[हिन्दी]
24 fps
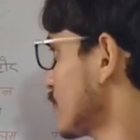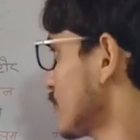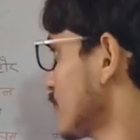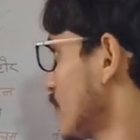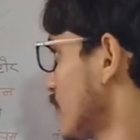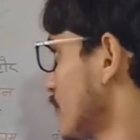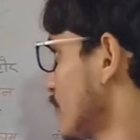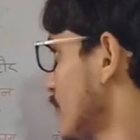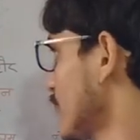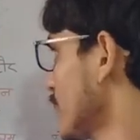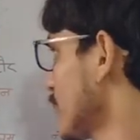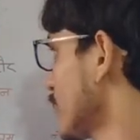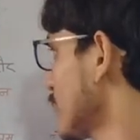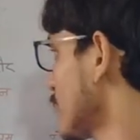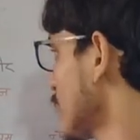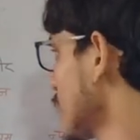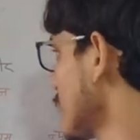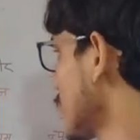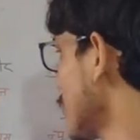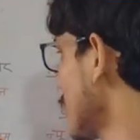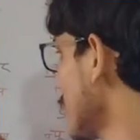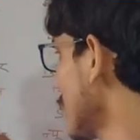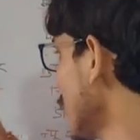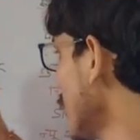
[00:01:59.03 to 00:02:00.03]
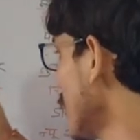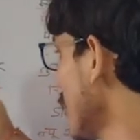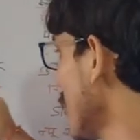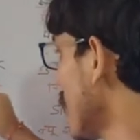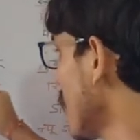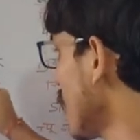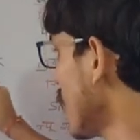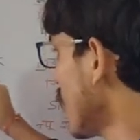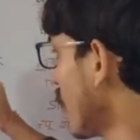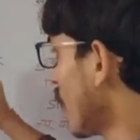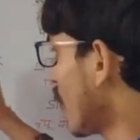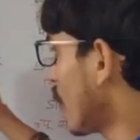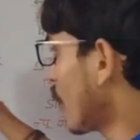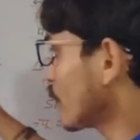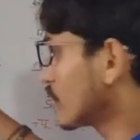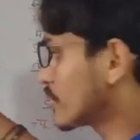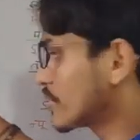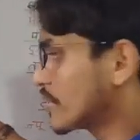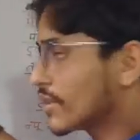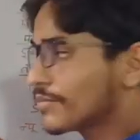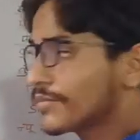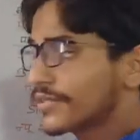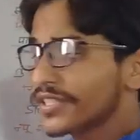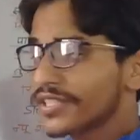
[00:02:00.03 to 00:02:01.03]
जर्मनी की संसद है और
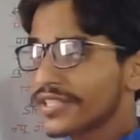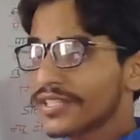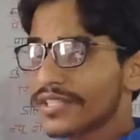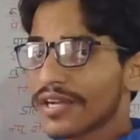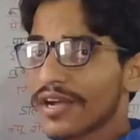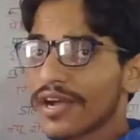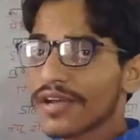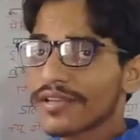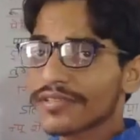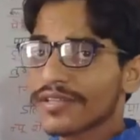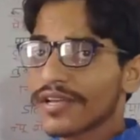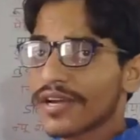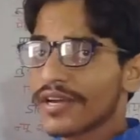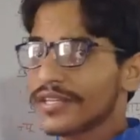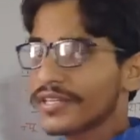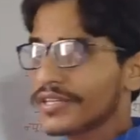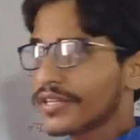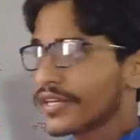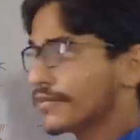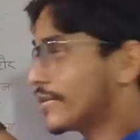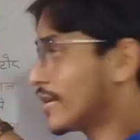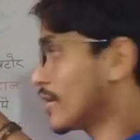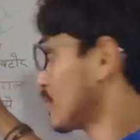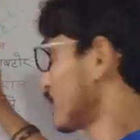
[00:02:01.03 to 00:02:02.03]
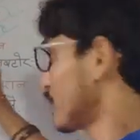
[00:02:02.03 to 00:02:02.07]
जर्मनी की राजधानी कई बार